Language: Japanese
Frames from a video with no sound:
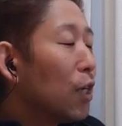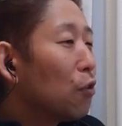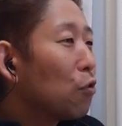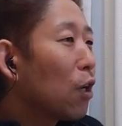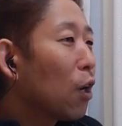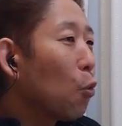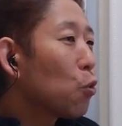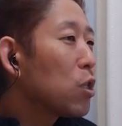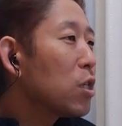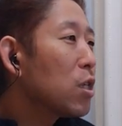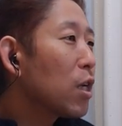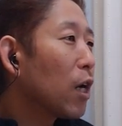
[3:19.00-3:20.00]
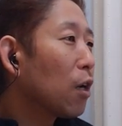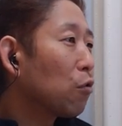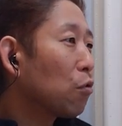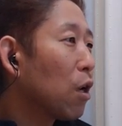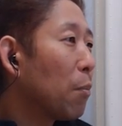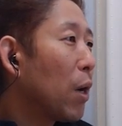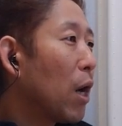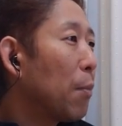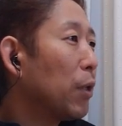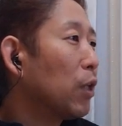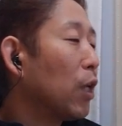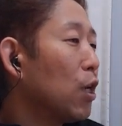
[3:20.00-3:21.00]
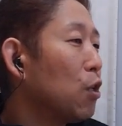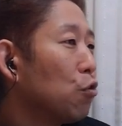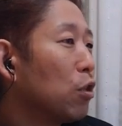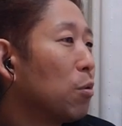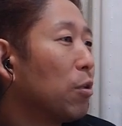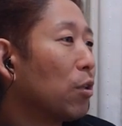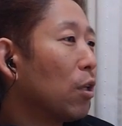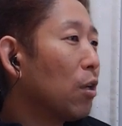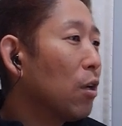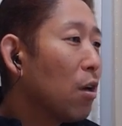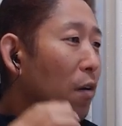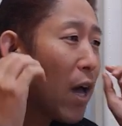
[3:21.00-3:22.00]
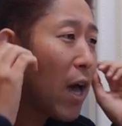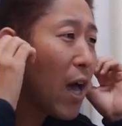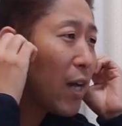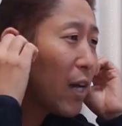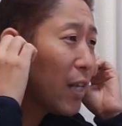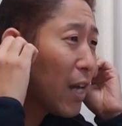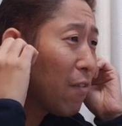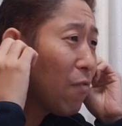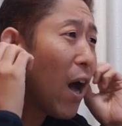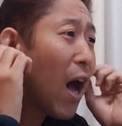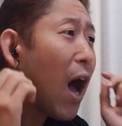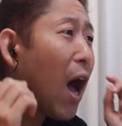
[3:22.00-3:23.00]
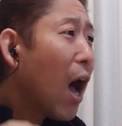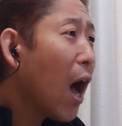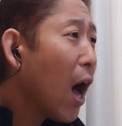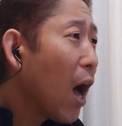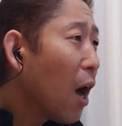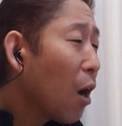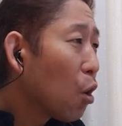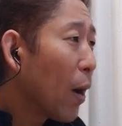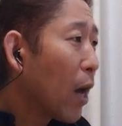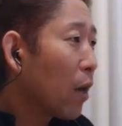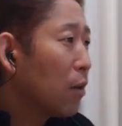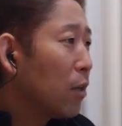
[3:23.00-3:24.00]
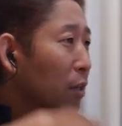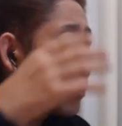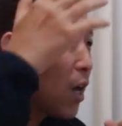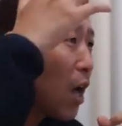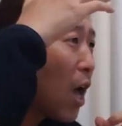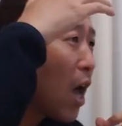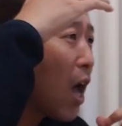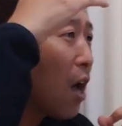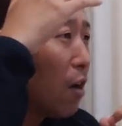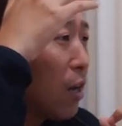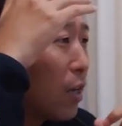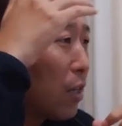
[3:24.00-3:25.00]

椅子から落ちんじゃないかってぐらい前まで体重いってますけど「エガデバー」うまい「ア